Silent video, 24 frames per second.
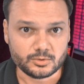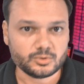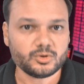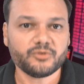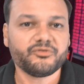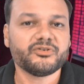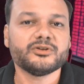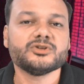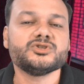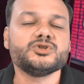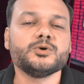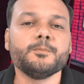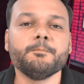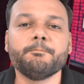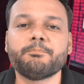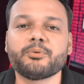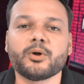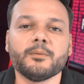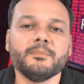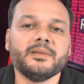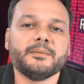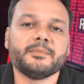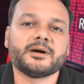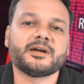Não estou falando de um
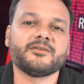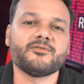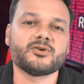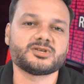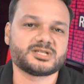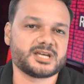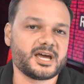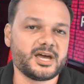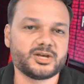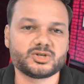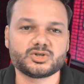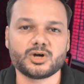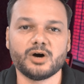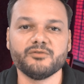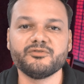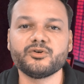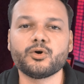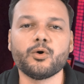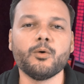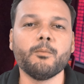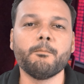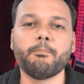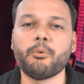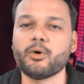problema que você resolve
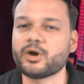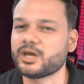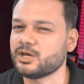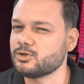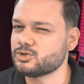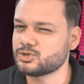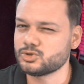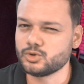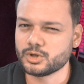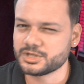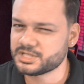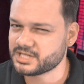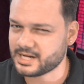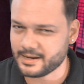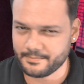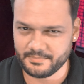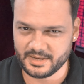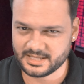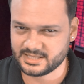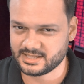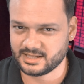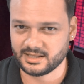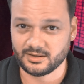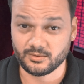com um pouquinho de dor de
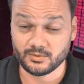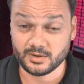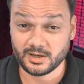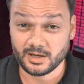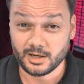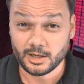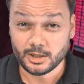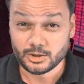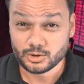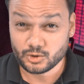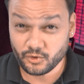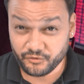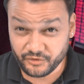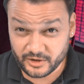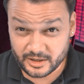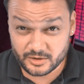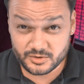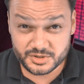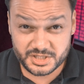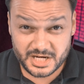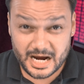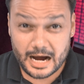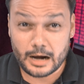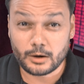cabeça, não. Estou
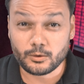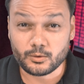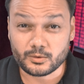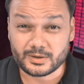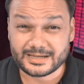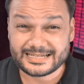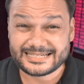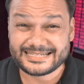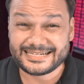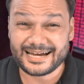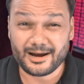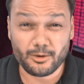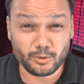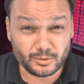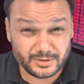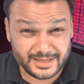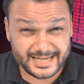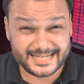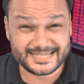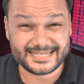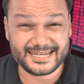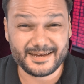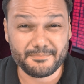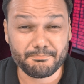falando de algo que, se
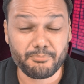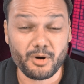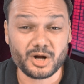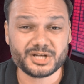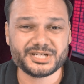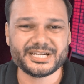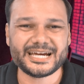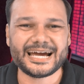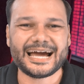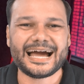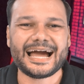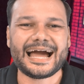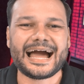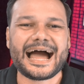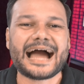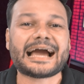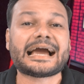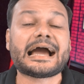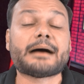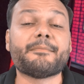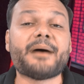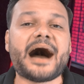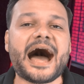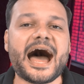acontecer, pode
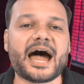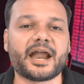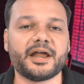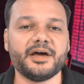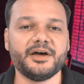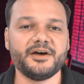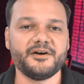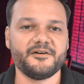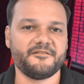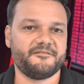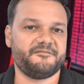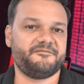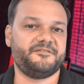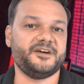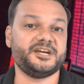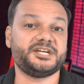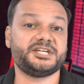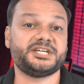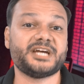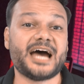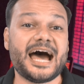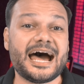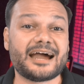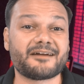acabar
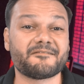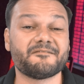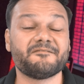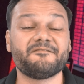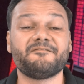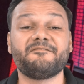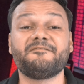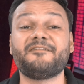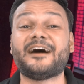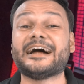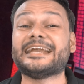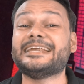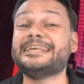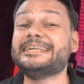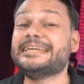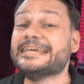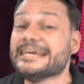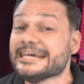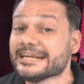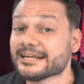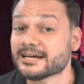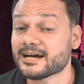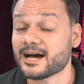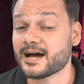fechar,
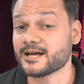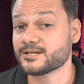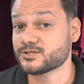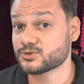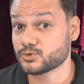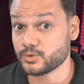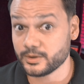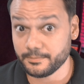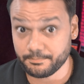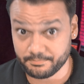falir a sua